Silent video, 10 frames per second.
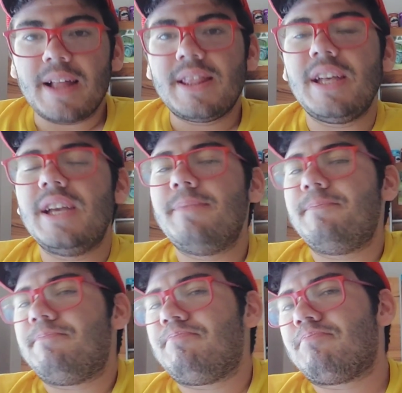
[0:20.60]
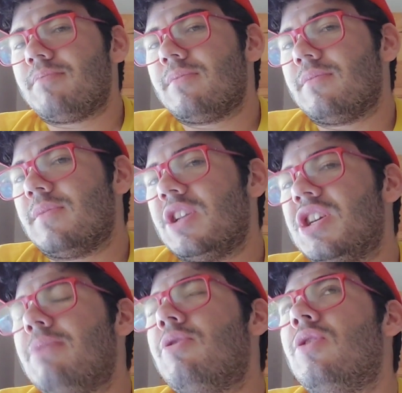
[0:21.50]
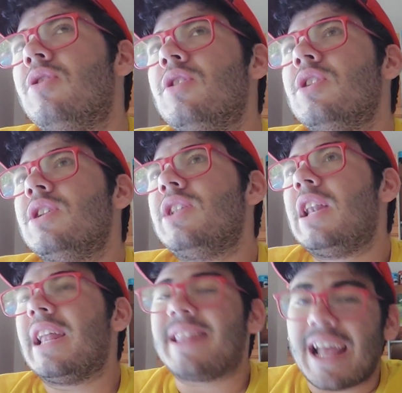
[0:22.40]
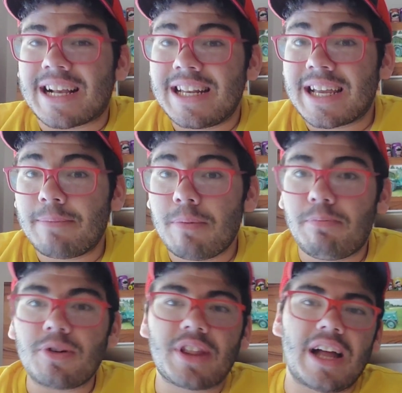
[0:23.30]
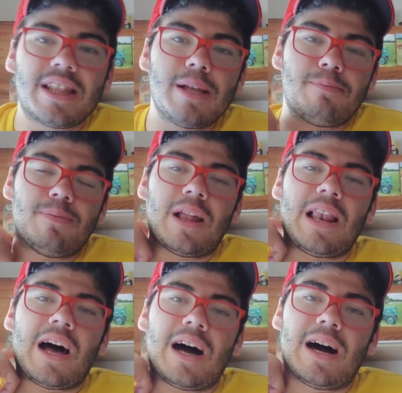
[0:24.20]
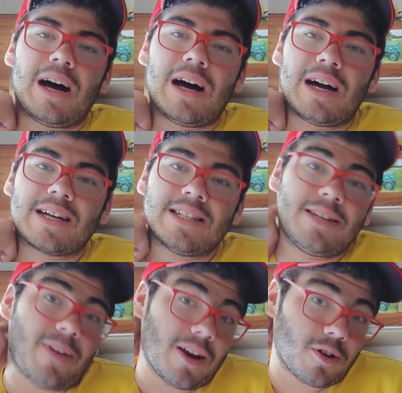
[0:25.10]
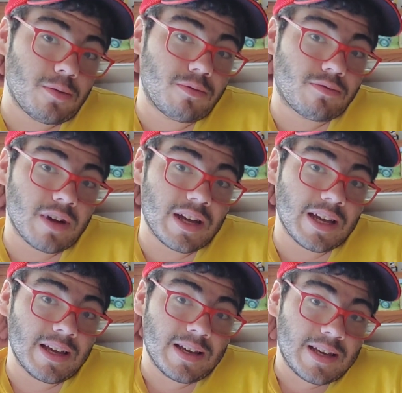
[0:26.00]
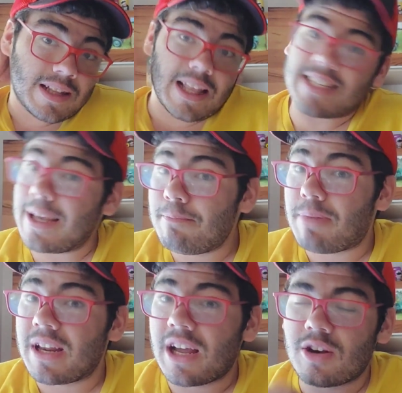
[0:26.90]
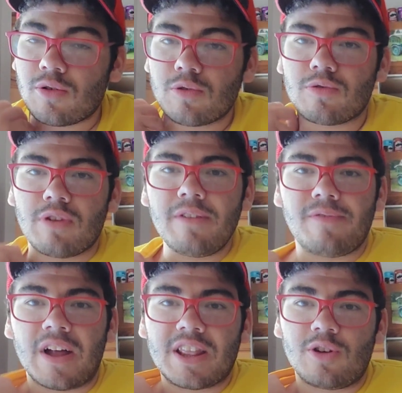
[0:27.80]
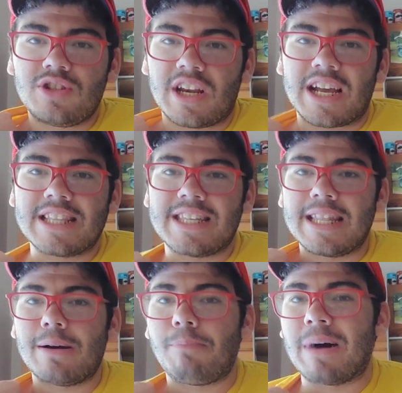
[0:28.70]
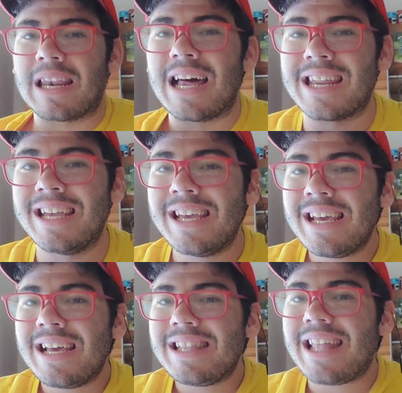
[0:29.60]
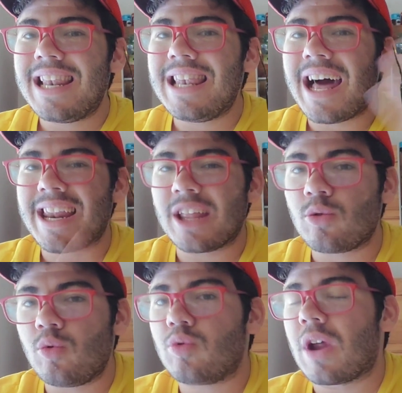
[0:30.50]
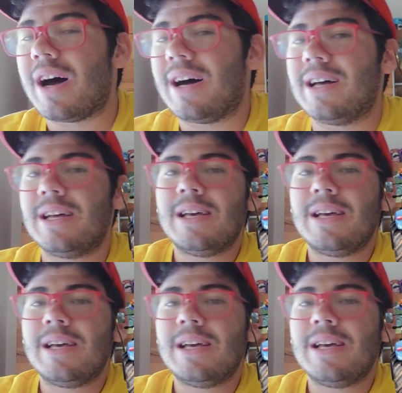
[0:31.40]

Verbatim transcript: di mh, mm, diciamo delle tecniche più importanti della... che si fanno comunque da sempre in agricoltura. Infatti oggi ragazzi andiamo a parlare dell'aratura.